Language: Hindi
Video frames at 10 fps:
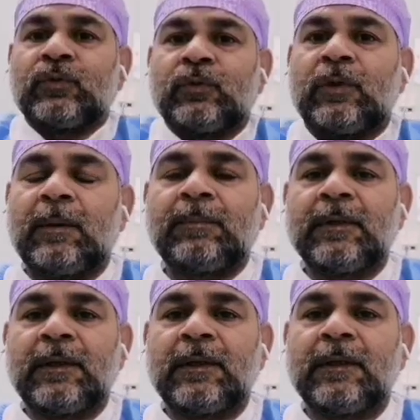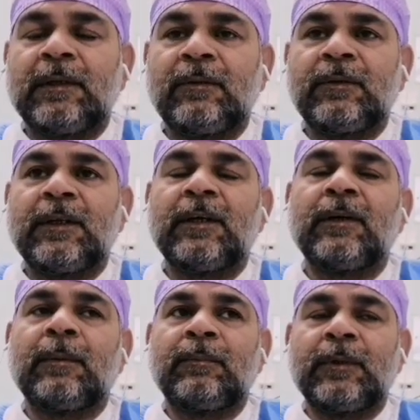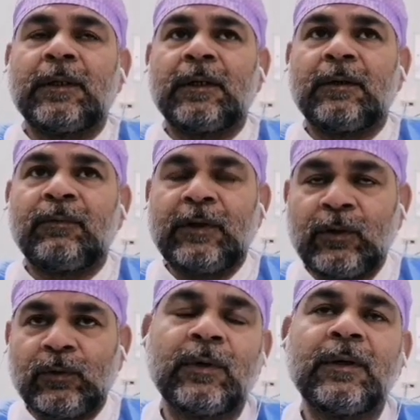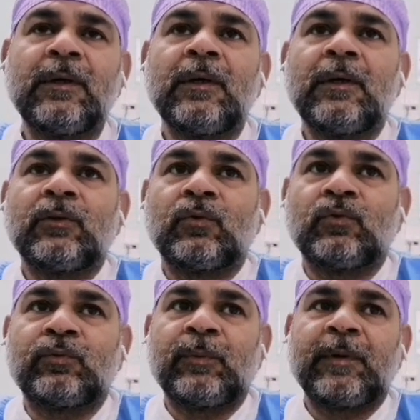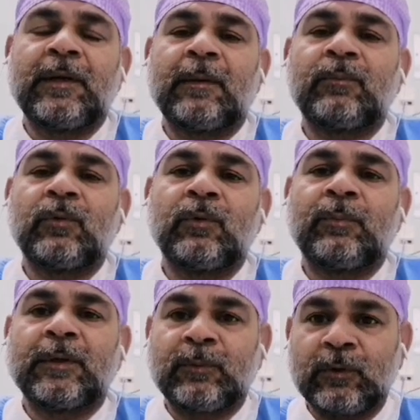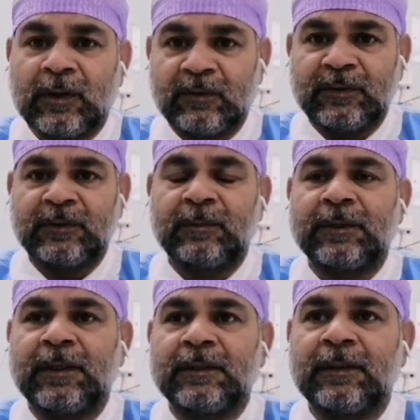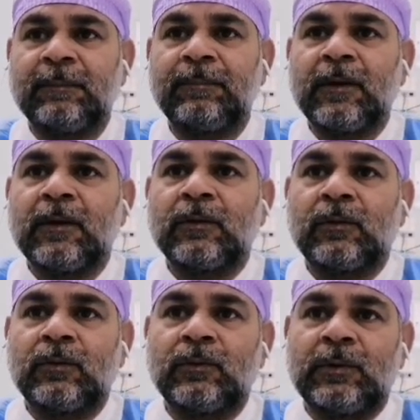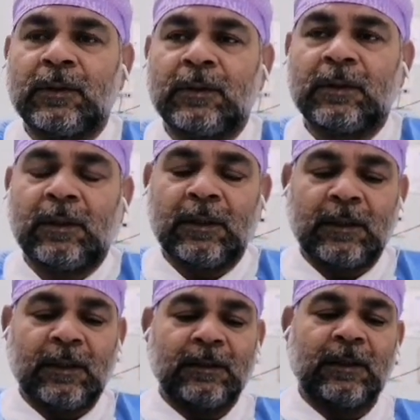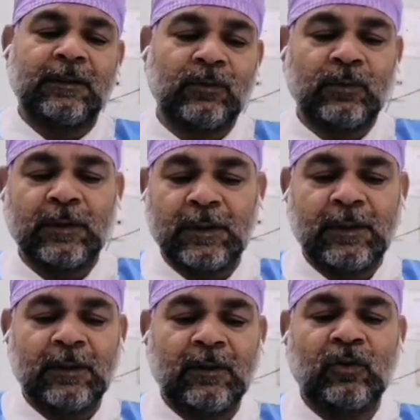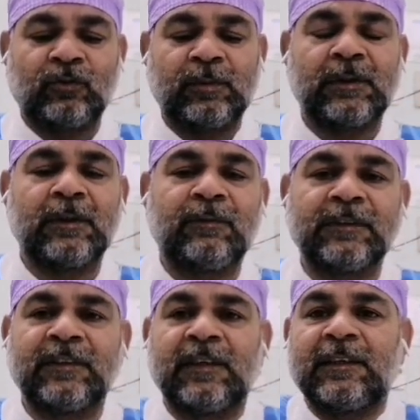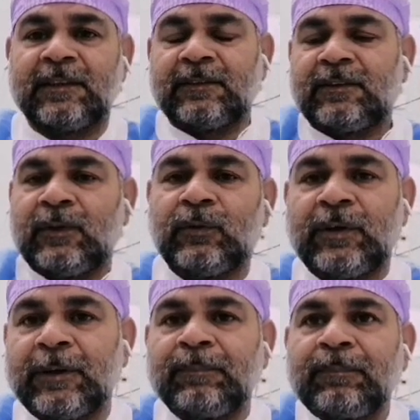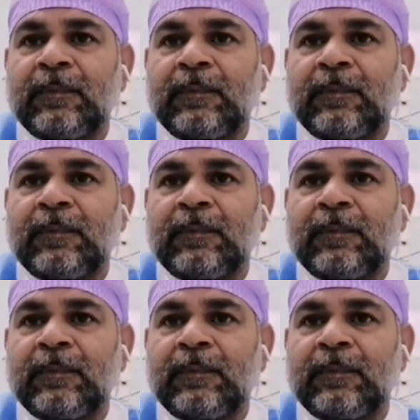तो आपने ये अब वीडियो हुए तो उसमें मैंने आपको पासपोर्ट ऑफिस का बताया था तो ये अलग अलग अलग शुक्र है हॉस्पिटल ने फैसिलिटीज़ दी हुई हैं